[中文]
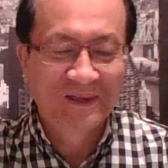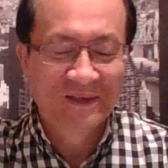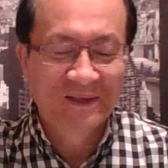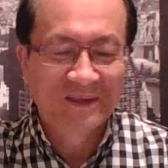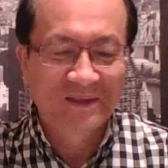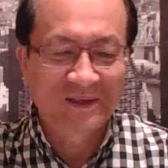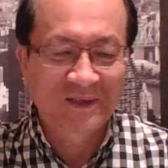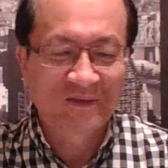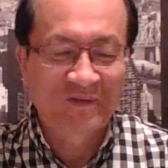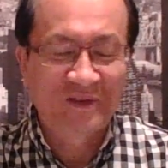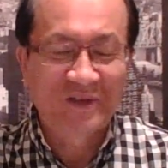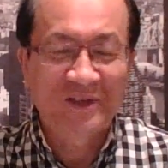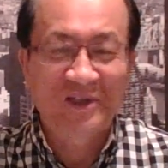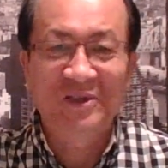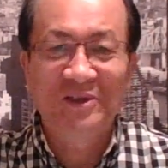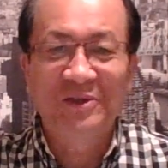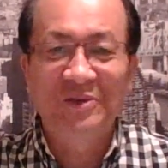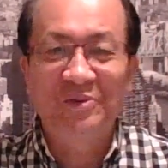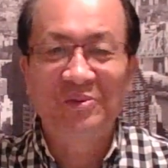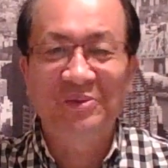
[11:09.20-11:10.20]
这个非
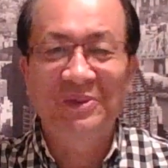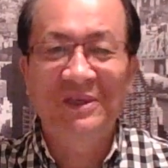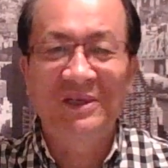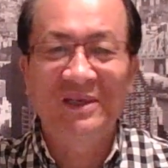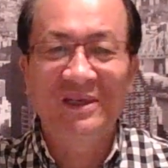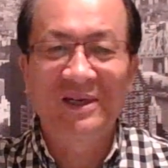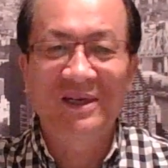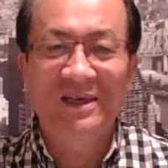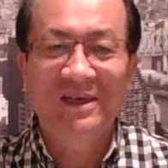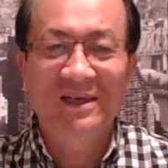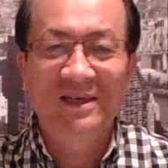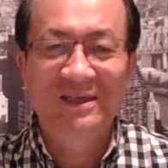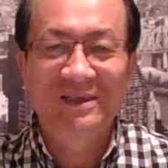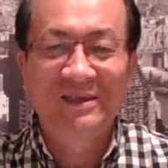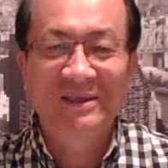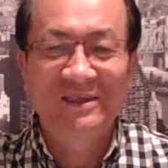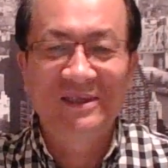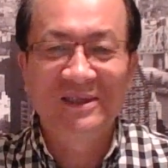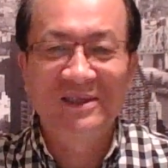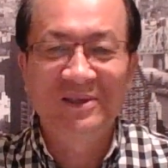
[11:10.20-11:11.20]
常的独特啊，
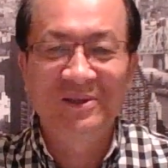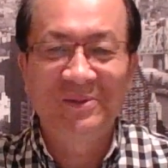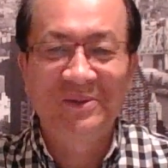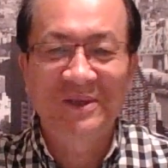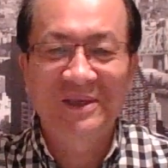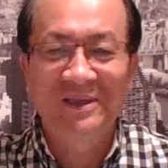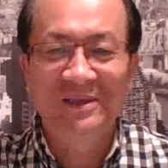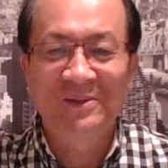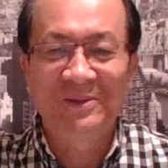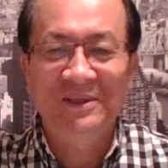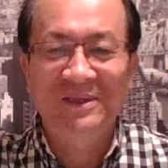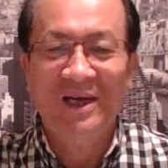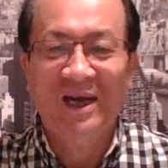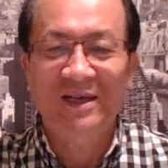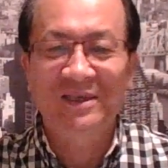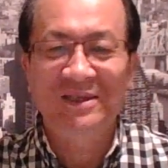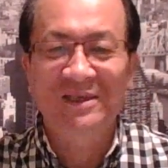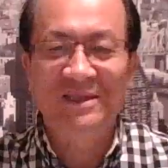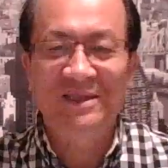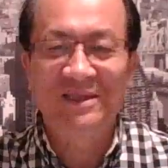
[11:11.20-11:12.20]
经历过很多大
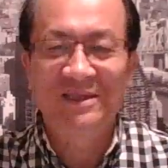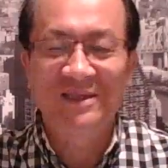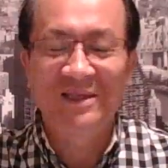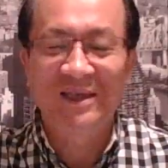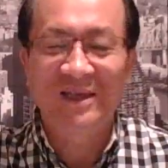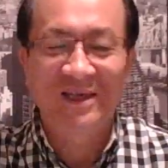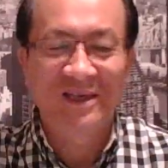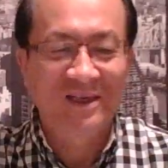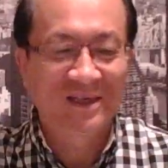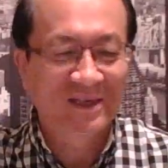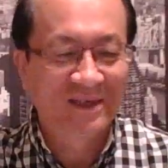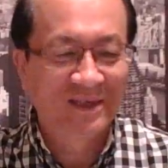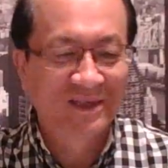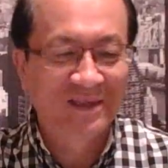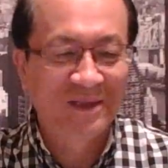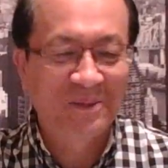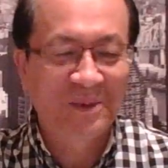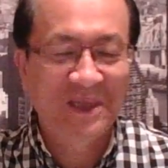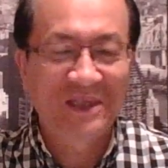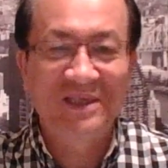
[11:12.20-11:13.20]
的事件啊，
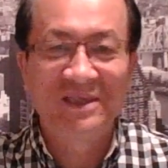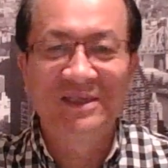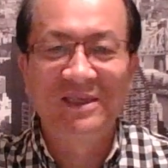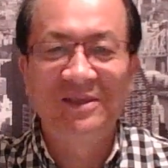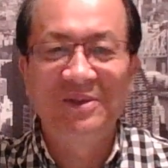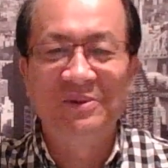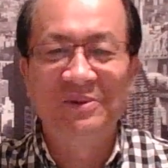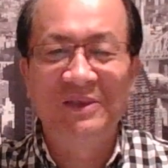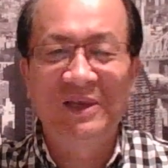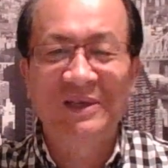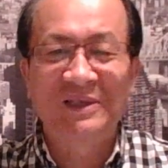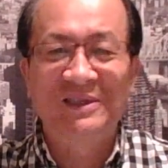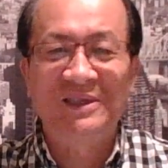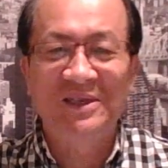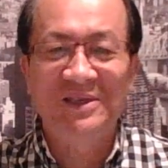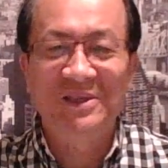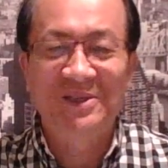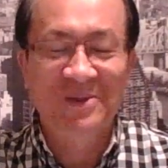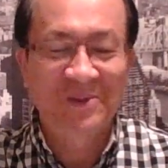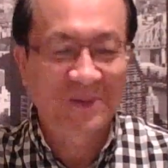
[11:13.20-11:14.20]
一般的人都难以
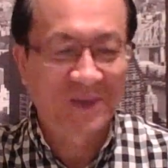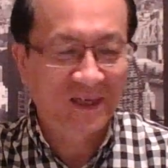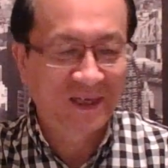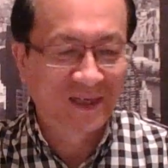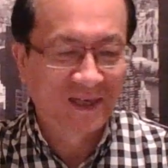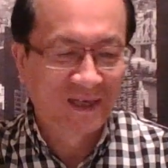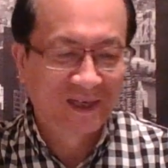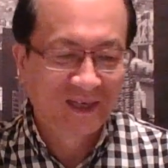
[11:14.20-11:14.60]
承受啊。